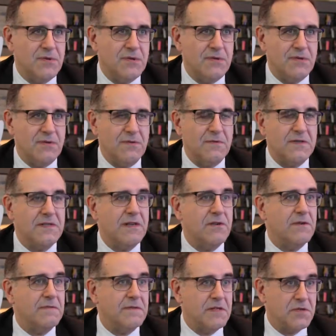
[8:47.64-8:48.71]
le Festival
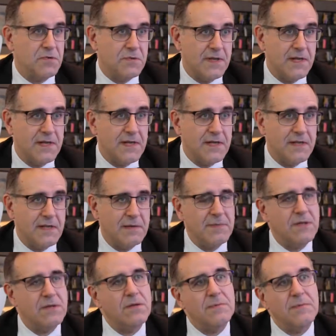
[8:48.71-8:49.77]
de la Fiction Télé, qui est
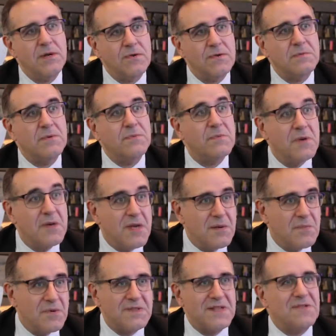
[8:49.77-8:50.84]
maintenant malheureusement
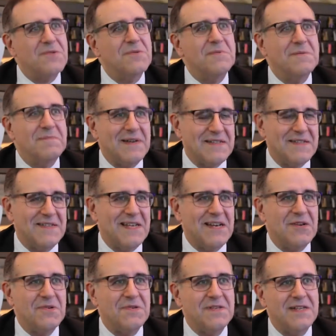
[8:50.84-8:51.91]
pour Saint-Tropez parti à
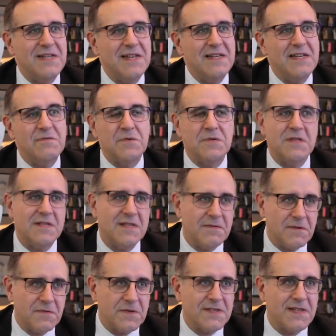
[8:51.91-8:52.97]
La Rochelle. Il y avait aussi
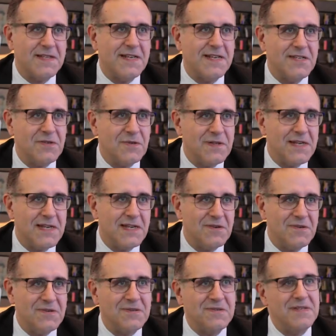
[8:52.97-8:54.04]
TV France
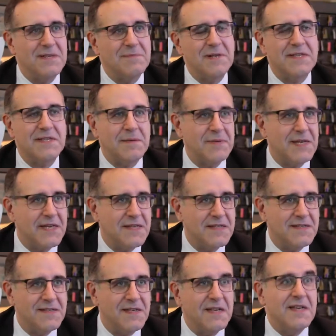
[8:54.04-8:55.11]
Internationale, qui est parti à
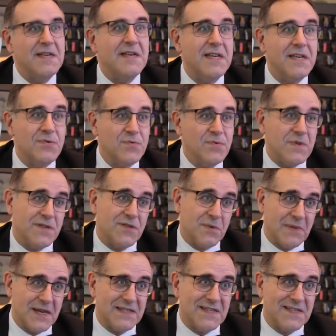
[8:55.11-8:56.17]
Biarritz, et nous qui
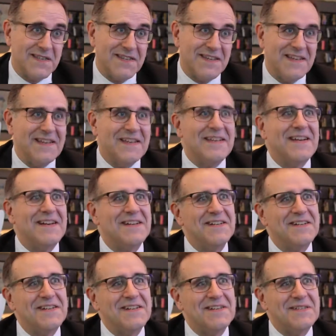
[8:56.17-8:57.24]
sommes restés,
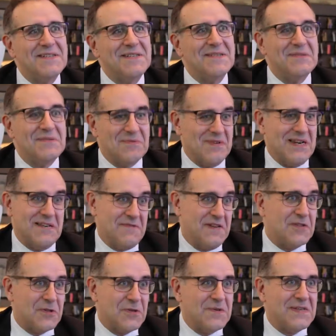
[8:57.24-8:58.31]
voilà,
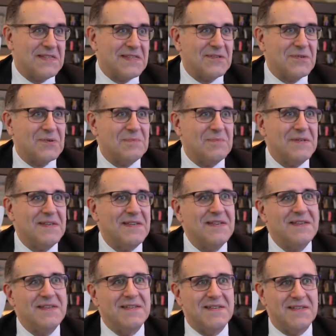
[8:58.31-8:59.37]
20 ans à Saint-Tropez.
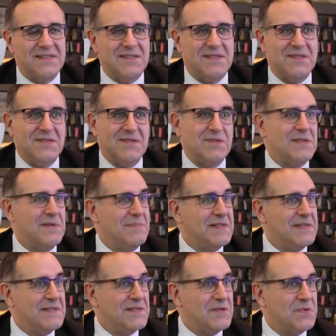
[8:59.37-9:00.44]
je ne sais pas
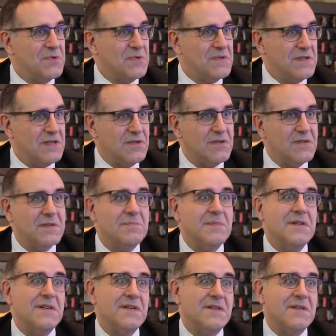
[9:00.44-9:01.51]
si c'est une coïncidence,
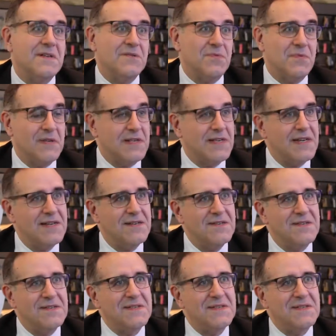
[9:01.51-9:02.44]
mais en tous les cas,